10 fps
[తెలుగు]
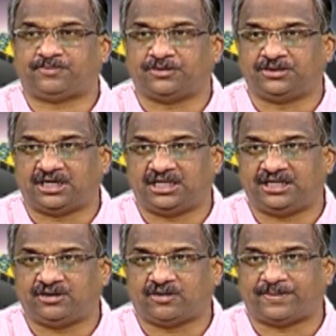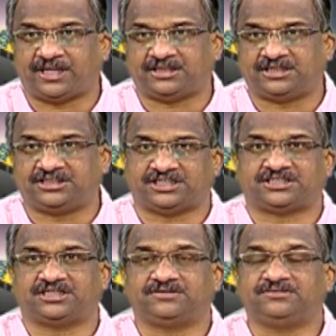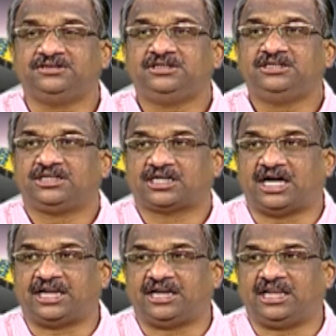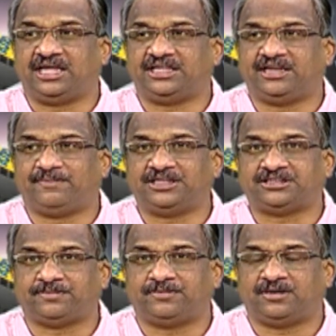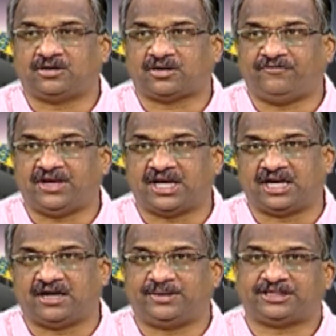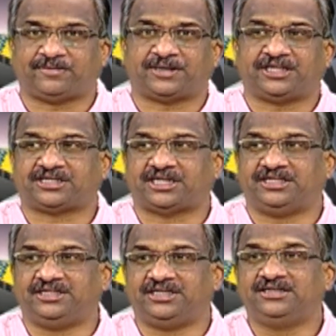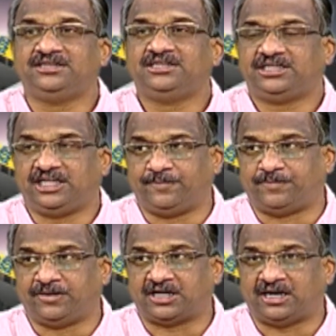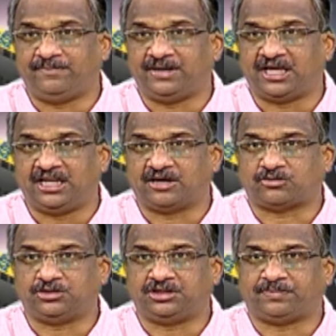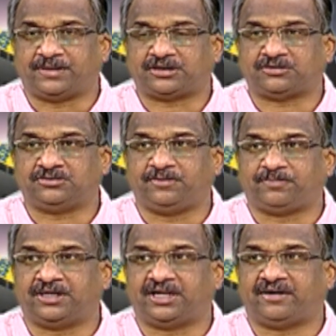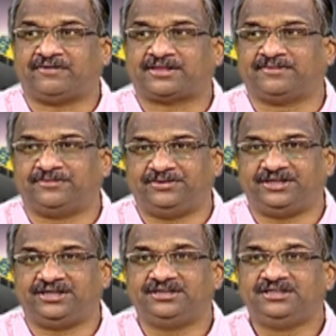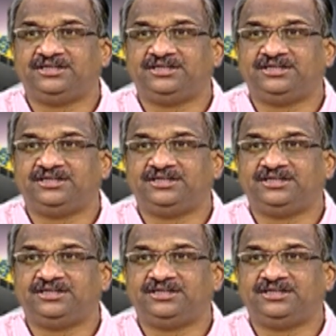పొందాలి అని ఒక ప్రయత్నం చేశారు కారణాలు ఏదైనా మంచి ఒక వేగంగా అయితే ప్రాజెక్ట్ అయింది ఇప్పుడు ఇక మిగిలిన కొద్ది పార్ట్ ఉంది పునరావాసం ఉంది